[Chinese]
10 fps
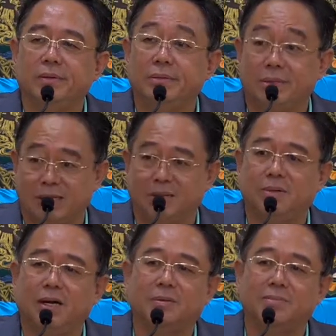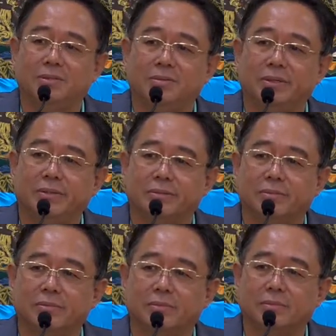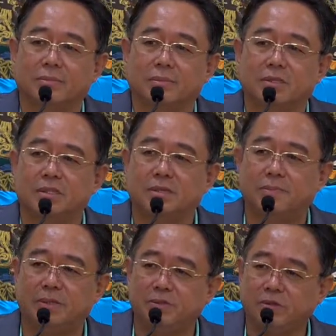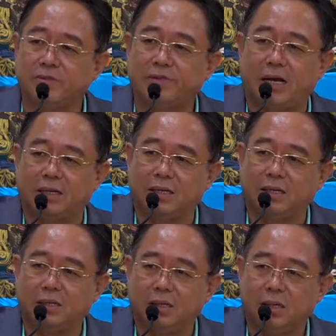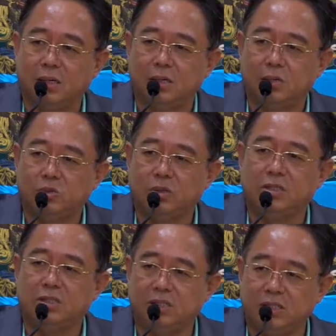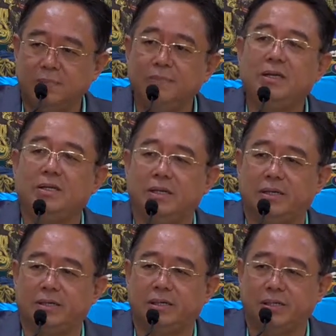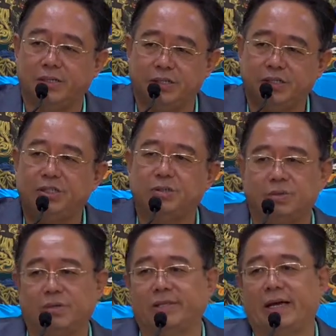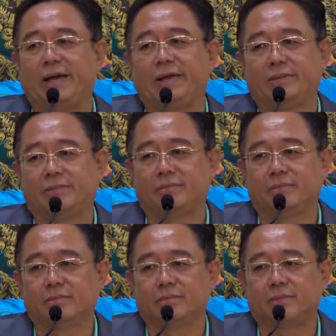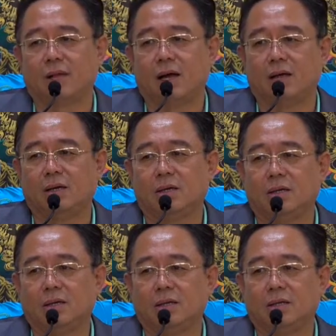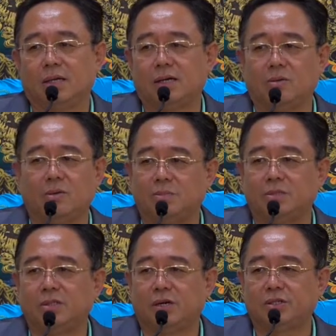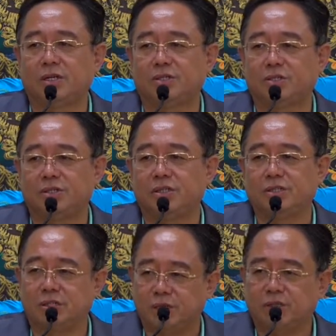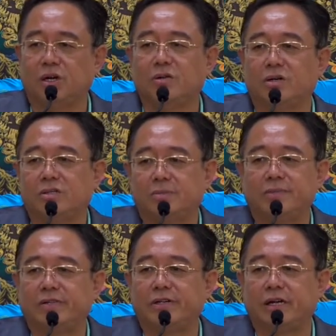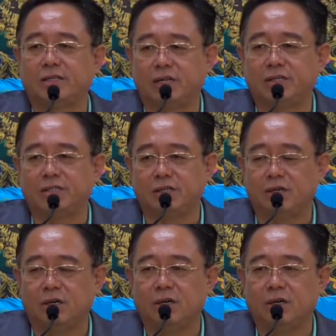成不了本尊，这是本尊法的最机密的核心所在啊！当然，我不知道上师这次能教到什么份上，但是